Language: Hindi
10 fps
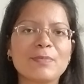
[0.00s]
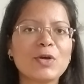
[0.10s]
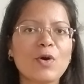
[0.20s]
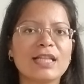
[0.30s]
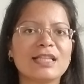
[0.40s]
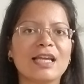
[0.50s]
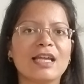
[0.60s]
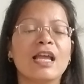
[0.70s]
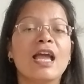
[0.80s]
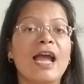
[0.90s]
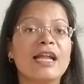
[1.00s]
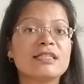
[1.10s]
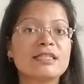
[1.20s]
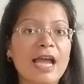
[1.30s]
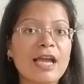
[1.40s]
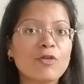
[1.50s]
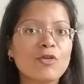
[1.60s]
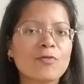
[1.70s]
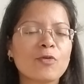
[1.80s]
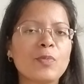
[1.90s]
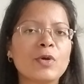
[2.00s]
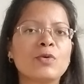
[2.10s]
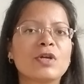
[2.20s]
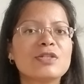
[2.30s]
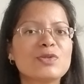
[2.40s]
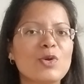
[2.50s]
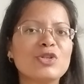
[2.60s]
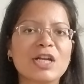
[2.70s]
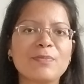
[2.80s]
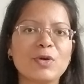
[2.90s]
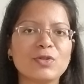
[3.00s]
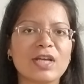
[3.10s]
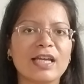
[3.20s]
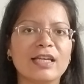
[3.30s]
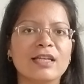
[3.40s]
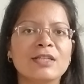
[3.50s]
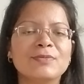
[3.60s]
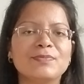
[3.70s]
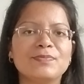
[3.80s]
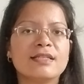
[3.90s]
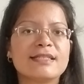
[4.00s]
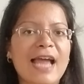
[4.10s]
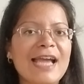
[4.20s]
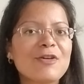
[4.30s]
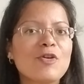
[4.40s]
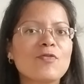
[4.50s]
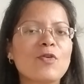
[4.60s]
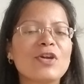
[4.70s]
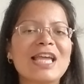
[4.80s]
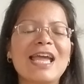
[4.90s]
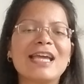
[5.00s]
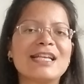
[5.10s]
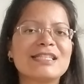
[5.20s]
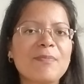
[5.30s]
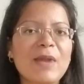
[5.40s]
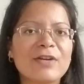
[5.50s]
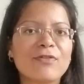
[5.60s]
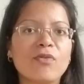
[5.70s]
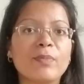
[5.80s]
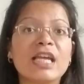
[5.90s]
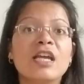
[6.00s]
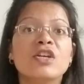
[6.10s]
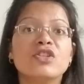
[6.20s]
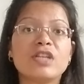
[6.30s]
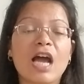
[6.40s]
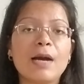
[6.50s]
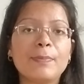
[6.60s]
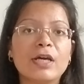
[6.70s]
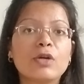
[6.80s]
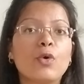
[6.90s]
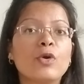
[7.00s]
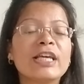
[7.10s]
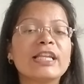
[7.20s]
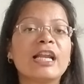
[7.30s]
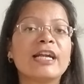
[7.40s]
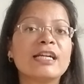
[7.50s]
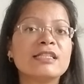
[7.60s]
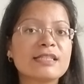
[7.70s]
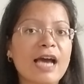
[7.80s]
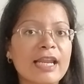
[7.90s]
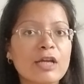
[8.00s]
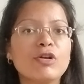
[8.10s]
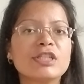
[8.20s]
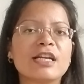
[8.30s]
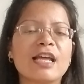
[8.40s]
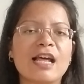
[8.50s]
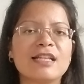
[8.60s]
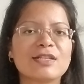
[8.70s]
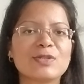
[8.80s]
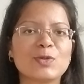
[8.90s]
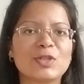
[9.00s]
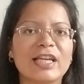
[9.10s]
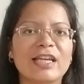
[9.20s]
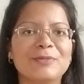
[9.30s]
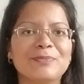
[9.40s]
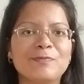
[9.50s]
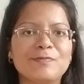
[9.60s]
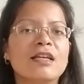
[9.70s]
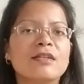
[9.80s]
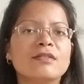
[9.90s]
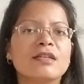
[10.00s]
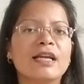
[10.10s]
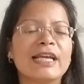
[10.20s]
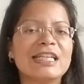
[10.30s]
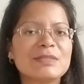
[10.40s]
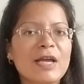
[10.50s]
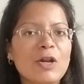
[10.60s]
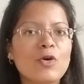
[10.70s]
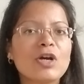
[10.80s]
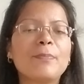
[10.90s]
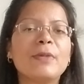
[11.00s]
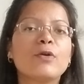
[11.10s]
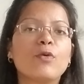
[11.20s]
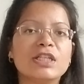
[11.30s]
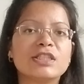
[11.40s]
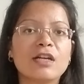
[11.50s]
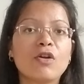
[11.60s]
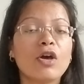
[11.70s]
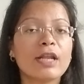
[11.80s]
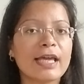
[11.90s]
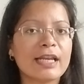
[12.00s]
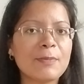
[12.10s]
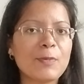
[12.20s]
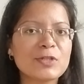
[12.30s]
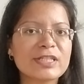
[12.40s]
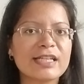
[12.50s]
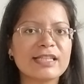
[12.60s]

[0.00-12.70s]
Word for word: सभी को आते हैं एंड स्टैक ओवरफ्लो पर उनका सोल्यूशन भी होता है स्टैक ओवरफ्लो ये एक ऐसा प्लेटफॉर्म है जहाँ पर कोडिंग रिलेटेड सारे क्वेश्चन एंड आंसर्स होते हैं इसमें लोग अपने क्वेश्चन और एरर पोस्ट